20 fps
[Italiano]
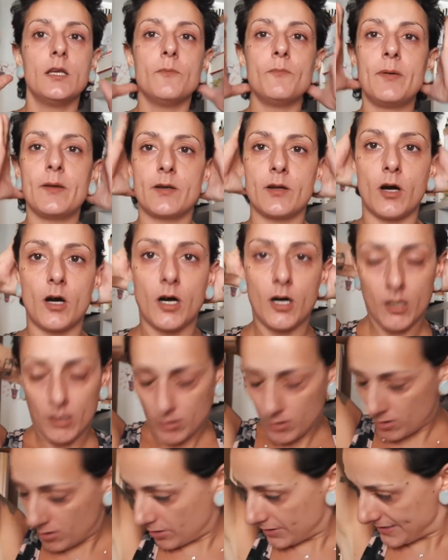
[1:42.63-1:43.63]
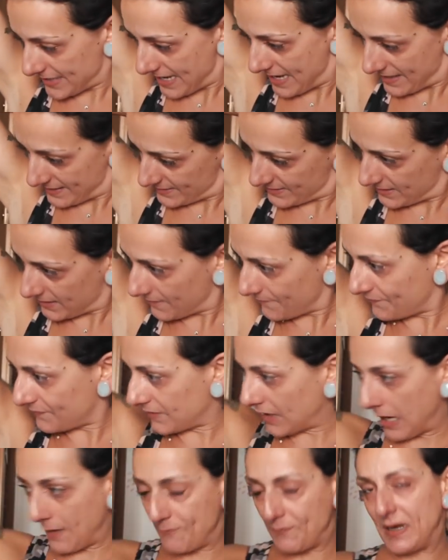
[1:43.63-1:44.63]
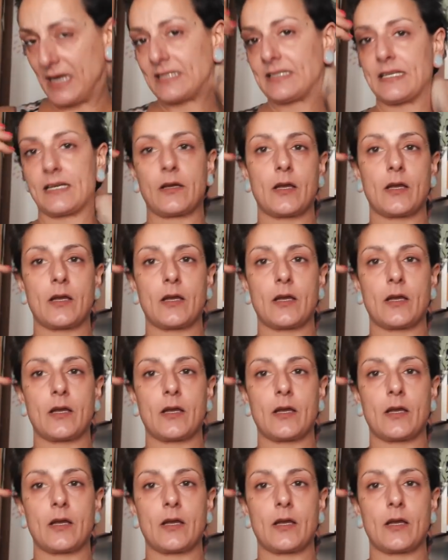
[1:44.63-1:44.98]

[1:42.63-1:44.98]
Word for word: però niente, a parte